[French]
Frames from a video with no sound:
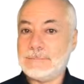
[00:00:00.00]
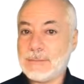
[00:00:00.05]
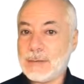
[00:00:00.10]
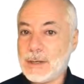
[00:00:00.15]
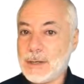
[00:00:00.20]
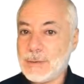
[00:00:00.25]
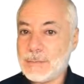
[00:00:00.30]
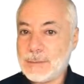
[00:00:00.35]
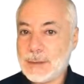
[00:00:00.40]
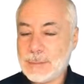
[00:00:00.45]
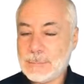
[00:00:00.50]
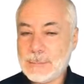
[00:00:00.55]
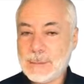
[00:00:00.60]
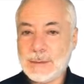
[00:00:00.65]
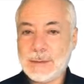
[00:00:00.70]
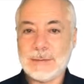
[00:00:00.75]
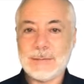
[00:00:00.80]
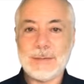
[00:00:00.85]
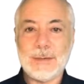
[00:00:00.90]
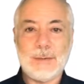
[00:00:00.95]
Mais en très
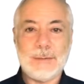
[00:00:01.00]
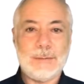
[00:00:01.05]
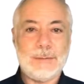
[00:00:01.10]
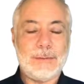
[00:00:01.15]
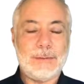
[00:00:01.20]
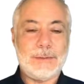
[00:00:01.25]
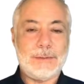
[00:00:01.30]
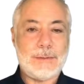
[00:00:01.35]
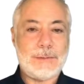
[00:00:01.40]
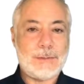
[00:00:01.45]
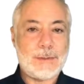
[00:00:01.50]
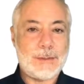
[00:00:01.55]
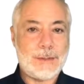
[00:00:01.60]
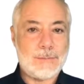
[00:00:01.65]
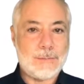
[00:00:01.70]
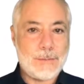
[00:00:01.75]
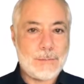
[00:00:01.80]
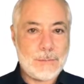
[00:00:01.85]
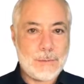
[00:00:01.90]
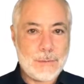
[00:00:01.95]
peu de temps, nous en
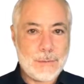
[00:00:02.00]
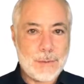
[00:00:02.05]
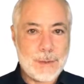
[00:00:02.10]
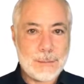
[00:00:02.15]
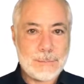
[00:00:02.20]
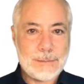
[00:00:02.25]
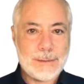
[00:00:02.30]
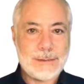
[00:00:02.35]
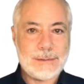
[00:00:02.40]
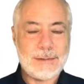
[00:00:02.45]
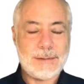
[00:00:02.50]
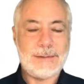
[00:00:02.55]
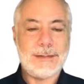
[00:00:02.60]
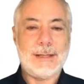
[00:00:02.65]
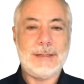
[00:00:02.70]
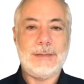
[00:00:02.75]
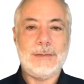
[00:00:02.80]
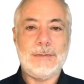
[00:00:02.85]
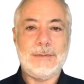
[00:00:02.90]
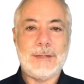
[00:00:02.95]
avons beaucoup appris sur
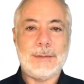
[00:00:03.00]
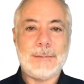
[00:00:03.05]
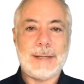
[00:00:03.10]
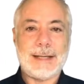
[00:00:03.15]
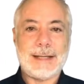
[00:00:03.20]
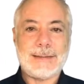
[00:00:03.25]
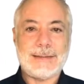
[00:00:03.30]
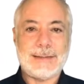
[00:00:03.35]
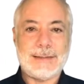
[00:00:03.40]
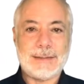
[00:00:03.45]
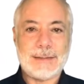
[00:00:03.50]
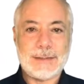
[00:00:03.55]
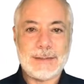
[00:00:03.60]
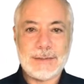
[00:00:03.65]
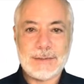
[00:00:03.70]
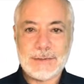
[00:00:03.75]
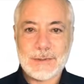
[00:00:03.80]
cette nouvelle maladie,